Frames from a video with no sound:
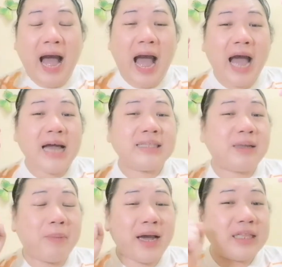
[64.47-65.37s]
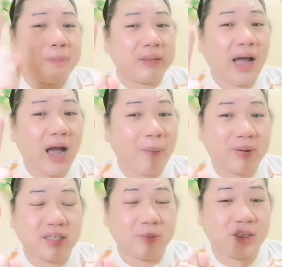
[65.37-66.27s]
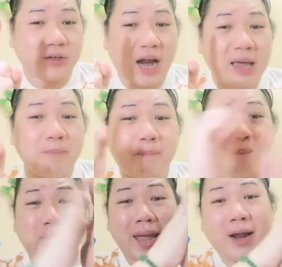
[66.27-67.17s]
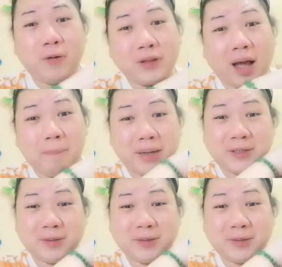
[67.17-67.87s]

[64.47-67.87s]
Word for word: At sa mga hindi po nakakapag-subscribe pero nakapag